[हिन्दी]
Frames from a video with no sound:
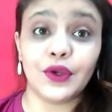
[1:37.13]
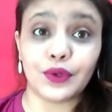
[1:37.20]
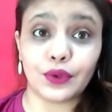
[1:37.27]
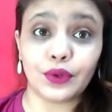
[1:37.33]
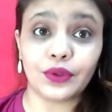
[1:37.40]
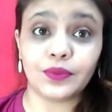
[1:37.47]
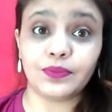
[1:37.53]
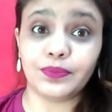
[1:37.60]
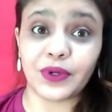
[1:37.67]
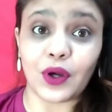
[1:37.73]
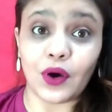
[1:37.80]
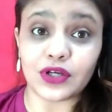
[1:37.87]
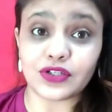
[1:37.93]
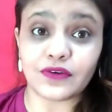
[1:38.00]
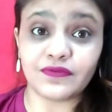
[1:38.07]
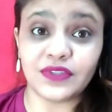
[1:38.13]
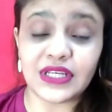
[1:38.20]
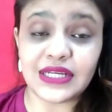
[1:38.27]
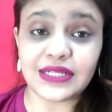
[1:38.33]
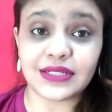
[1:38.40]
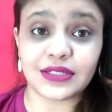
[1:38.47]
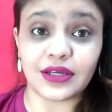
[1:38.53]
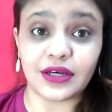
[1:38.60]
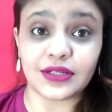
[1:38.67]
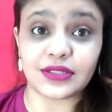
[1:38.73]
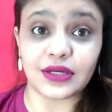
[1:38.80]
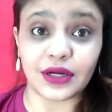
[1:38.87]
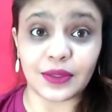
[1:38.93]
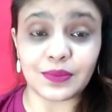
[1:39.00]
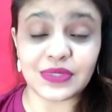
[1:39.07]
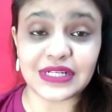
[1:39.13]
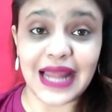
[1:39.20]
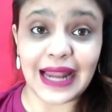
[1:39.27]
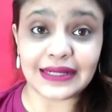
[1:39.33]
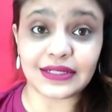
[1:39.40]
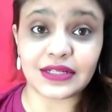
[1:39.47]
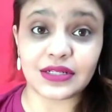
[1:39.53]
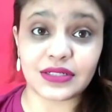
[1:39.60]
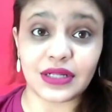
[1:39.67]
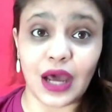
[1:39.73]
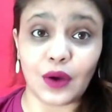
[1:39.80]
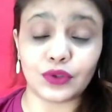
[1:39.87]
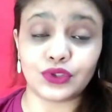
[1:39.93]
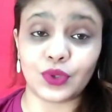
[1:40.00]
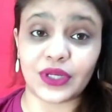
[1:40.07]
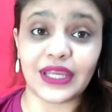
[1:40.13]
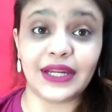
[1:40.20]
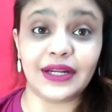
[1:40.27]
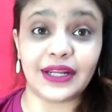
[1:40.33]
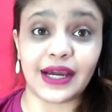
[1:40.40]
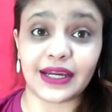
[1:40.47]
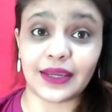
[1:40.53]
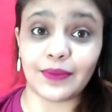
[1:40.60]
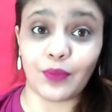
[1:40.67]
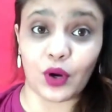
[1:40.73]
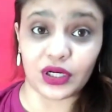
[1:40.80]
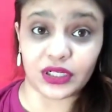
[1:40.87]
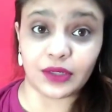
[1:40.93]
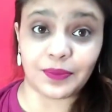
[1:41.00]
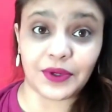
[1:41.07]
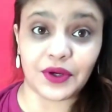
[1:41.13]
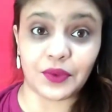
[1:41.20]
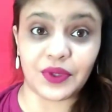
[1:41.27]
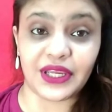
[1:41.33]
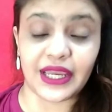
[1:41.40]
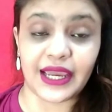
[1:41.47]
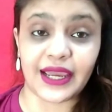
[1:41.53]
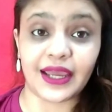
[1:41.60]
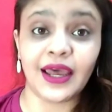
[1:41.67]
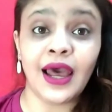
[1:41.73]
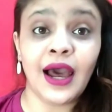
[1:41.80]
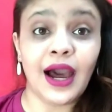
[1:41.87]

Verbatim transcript: यू नो बिकॉज ऑफ दीज सर्कमस्टांसिस नाउ जो कि इंडिया के बॉर्डर पे हुई है